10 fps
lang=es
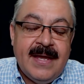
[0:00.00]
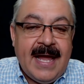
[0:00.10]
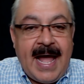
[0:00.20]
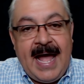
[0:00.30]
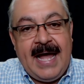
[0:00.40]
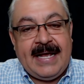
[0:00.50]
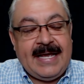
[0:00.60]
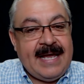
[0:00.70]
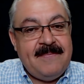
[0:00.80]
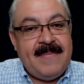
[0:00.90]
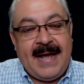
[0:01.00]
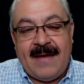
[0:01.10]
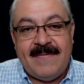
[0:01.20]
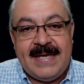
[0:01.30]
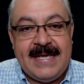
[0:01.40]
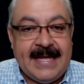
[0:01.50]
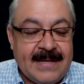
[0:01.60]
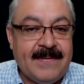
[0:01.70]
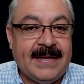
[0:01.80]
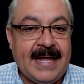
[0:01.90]
ah, qué maravilla de
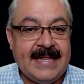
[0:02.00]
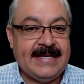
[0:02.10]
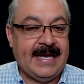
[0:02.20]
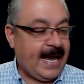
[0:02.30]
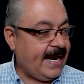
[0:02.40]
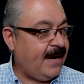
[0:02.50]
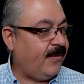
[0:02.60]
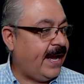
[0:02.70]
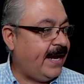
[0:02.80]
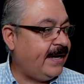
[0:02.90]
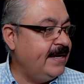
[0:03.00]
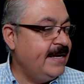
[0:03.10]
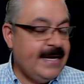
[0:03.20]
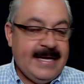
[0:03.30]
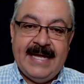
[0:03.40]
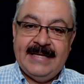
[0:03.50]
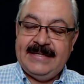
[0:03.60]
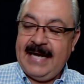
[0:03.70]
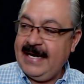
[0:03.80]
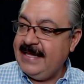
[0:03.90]
verdad llegar al hogar y
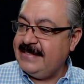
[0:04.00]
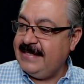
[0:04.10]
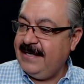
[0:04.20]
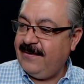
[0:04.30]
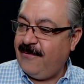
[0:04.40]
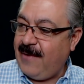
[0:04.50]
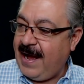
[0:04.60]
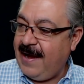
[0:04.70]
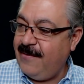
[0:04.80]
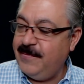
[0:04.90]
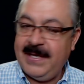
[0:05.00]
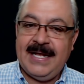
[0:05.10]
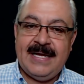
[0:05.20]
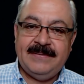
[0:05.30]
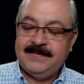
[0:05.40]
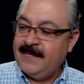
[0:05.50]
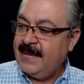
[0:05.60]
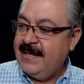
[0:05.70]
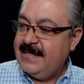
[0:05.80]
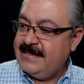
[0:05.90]
entrar y decir, wow, mira,
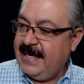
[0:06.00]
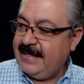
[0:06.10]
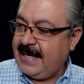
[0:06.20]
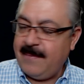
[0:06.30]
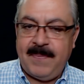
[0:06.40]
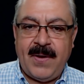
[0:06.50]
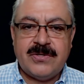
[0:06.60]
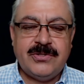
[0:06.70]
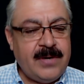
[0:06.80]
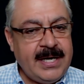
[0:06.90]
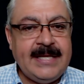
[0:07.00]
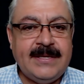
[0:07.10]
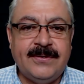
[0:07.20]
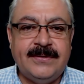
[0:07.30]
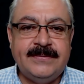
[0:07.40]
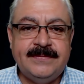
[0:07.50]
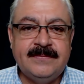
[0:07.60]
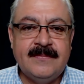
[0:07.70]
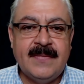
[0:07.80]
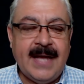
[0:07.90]
se trapeó solito.
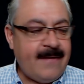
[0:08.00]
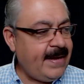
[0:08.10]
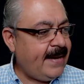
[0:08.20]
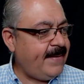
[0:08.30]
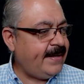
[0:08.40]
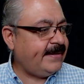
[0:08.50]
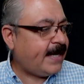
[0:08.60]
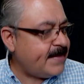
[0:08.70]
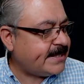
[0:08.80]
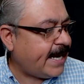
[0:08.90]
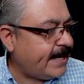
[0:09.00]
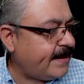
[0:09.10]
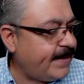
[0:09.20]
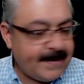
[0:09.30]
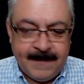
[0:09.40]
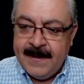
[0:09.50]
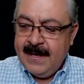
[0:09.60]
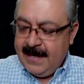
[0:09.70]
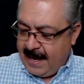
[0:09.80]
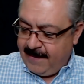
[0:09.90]
A ver, a ver, déjame checar, a ver,
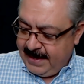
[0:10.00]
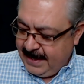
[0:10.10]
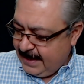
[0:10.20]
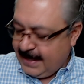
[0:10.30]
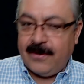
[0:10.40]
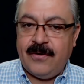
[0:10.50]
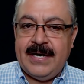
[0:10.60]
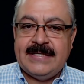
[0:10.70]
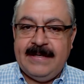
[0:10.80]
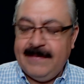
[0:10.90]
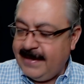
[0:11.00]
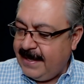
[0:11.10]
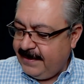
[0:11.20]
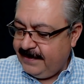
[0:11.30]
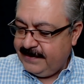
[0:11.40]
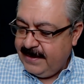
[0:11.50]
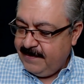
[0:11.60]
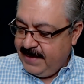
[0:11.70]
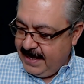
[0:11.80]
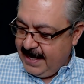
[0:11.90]
abrir el cajón así, ¿verdad? Y
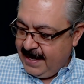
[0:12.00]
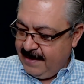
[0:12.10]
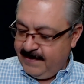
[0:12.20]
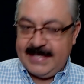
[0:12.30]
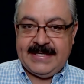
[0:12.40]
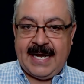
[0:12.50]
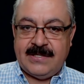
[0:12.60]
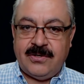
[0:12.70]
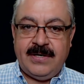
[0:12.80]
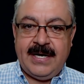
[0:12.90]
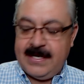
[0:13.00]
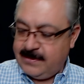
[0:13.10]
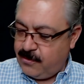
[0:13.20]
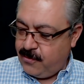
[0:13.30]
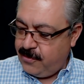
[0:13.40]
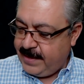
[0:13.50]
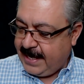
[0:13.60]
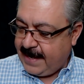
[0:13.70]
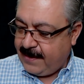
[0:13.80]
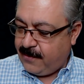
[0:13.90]
mira, mis calzones, uno de
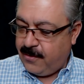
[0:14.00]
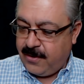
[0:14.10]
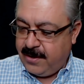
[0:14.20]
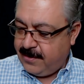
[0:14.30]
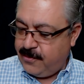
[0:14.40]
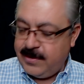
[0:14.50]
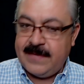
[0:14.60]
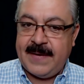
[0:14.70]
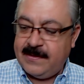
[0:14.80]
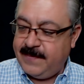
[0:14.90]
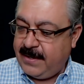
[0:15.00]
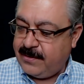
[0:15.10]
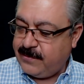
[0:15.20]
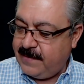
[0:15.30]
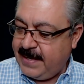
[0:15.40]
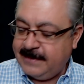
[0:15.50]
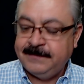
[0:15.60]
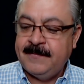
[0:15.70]
cada color, lunes, martes, miércoles, jueves, bien,